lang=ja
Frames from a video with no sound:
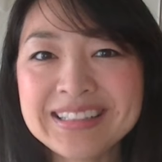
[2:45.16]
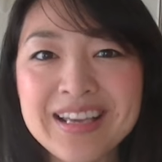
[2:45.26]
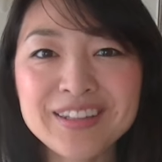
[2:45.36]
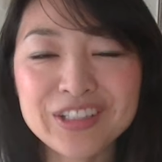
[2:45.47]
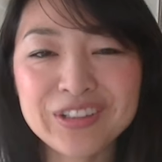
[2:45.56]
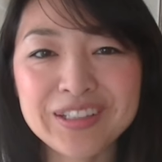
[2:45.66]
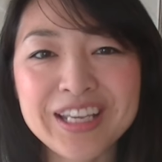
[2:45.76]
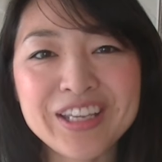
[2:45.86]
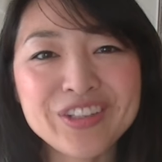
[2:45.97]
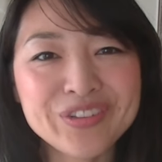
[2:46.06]
選択がで
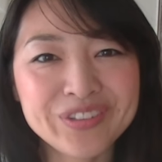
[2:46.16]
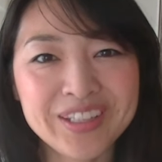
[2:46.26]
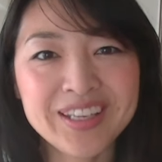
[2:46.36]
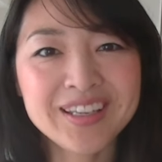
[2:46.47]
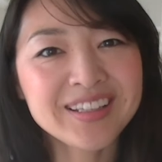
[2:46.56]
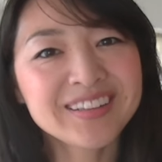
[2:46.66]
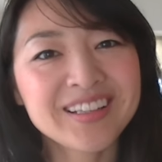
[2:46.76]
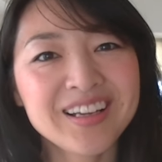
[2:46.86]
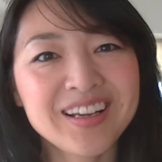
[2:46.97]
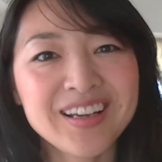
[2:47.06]
きるようになっ
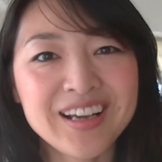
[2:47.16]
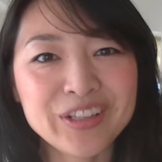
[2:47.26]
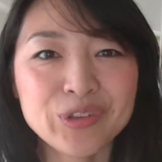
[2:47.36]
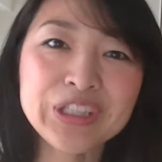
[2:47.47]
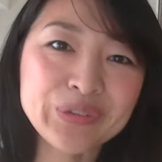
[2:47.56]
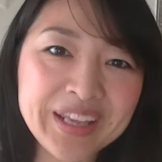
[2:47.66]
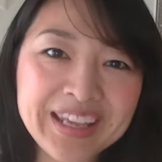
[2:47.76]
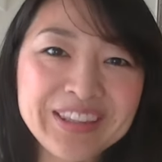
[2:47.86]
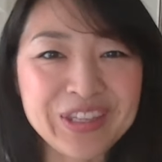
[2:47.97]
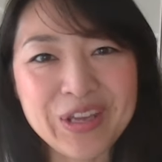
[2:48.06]
たらあのいいよ
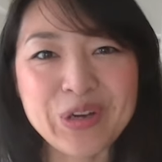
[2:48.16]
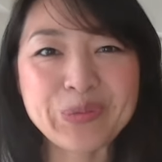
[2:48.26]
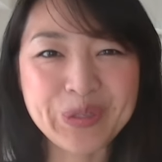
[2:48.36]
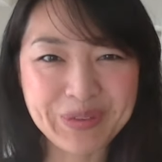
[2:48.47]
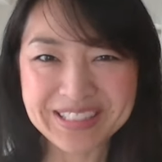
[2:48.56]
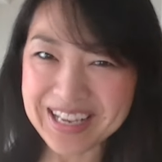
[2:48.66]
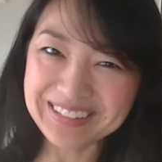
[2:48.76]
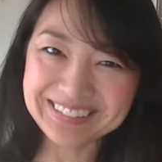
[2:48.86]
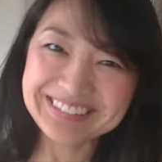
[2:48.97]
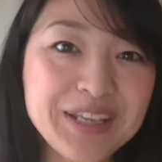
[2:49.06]
ねって思いました
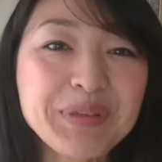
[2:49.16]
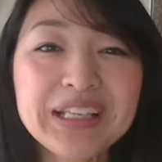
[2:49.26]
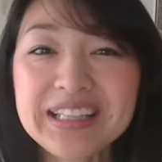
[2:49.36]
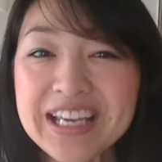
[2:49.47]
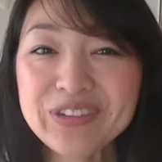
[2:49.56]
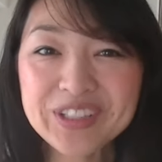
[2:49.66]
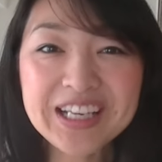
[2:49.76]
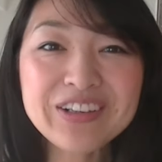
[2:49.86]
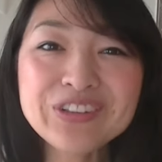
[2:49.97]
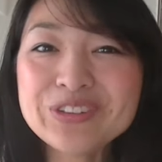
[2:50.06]
でまたダイエット
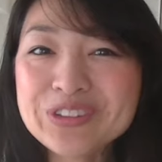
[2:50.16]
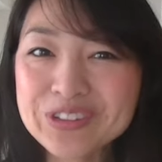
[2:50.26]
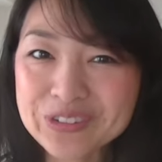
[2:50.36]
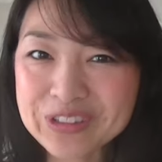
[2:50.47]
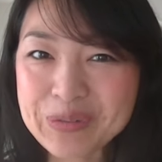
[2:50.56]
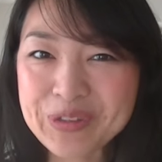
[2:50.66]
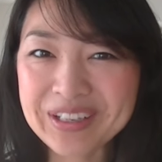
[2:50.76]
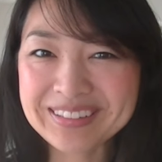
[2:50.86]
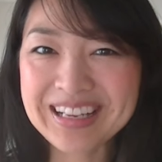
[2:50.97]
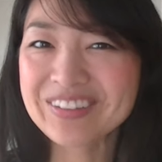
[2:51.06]
企画の方の動画もよ
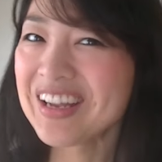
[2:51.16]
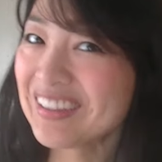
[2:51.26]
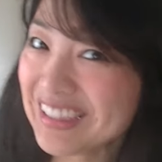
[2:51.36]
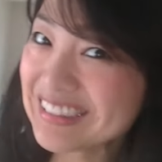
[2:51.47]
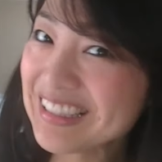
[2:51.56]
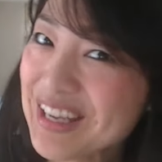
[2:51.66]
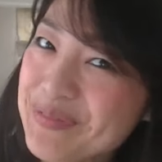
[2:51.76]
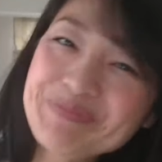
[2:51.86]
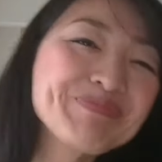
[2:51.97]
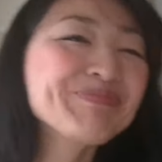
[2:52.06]
かったらご覧くださいね
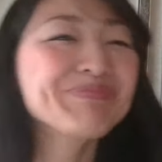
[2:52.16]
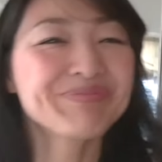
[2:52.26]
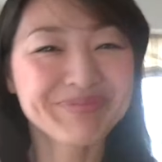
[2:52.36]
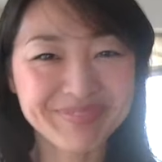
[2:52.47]
で